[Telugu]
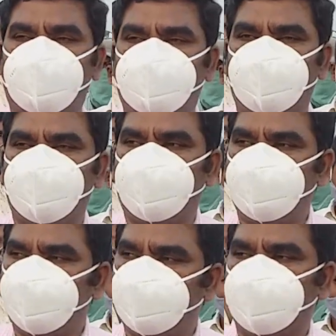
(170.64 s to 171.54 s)
మాట్లాడుకుని వాళ్ళు
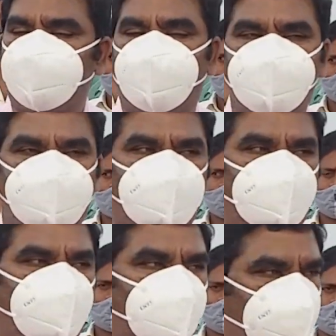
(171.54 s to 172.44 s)
ఇంటికే పంపించే విధంగా
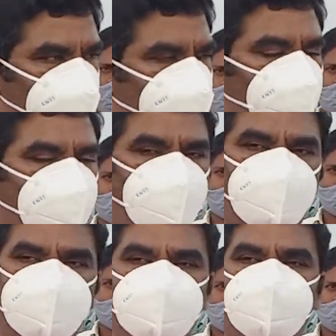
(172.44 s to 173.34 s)
కూడా దాన్ని కూడా ఏర్పాటు
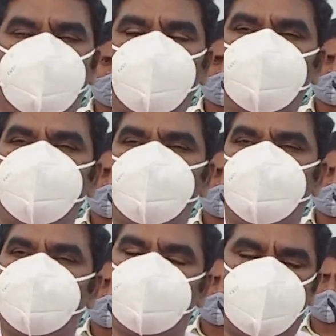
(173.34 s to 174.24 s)
చేస్తున్నాము
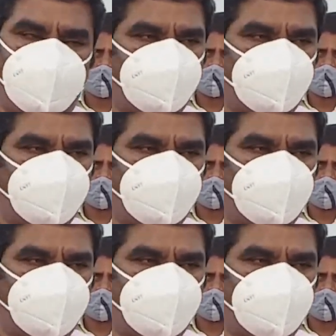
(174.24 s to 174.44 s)
సో ఆ